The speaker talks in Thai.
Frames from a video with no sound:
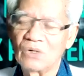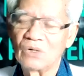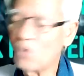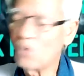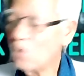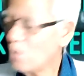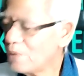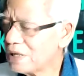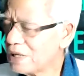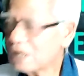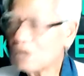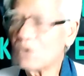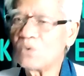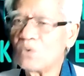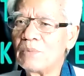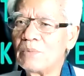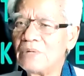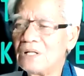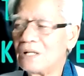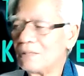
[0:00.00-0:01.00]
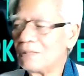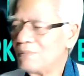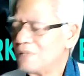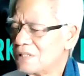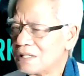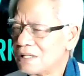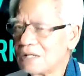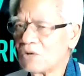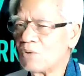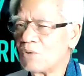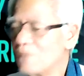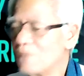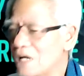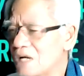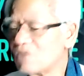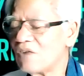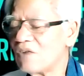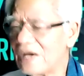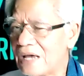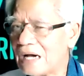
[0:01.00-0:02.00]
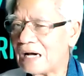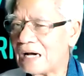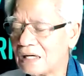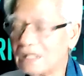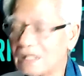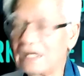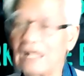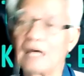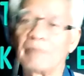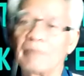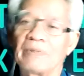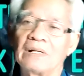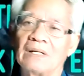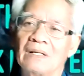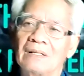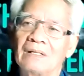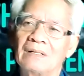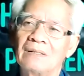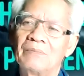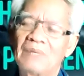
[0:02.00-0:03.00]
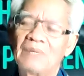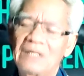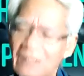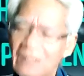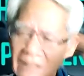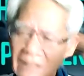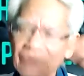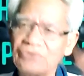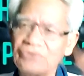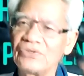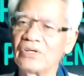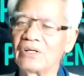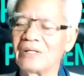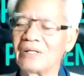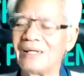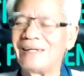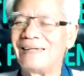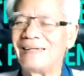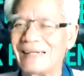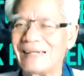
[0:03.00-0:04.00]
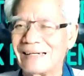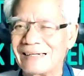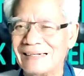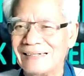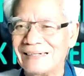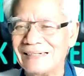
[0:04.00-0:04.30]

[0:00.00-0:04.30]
กูไม่กลัวมันเรื่องเรื่องอะไรของมึงไว้หาเลยเนี่ยมันคิดอย่างจริงนะเด็ก